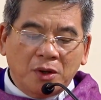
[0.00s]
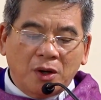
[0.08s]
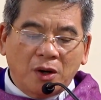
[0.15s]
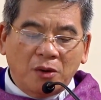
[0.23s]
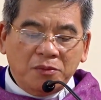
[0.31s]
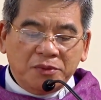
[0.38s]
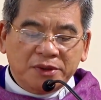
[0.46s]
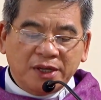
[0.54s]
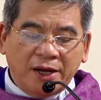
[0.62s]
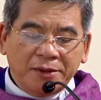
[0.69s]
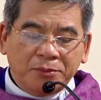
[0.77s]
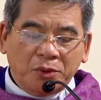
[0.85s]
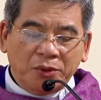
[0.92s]
ông
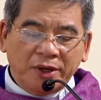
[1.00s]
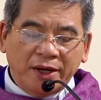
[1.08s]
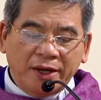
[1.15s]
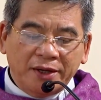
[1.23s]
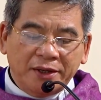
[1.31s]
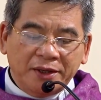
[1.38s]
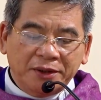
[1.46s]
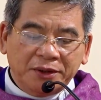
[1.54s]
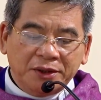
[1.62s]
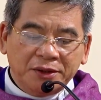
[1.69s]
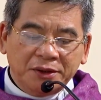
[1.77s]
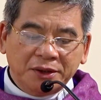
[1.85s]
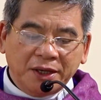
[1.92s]
sai môn đệ đến
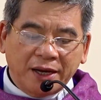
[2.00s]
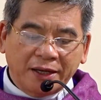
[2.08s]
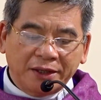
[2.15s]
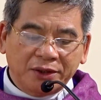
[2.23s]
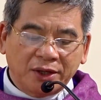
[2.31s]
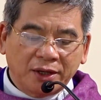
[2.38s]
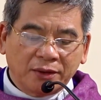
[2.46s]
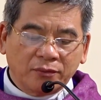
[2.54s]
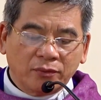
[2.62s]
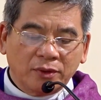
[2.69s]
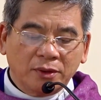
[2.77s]
thưa Ngài rằng: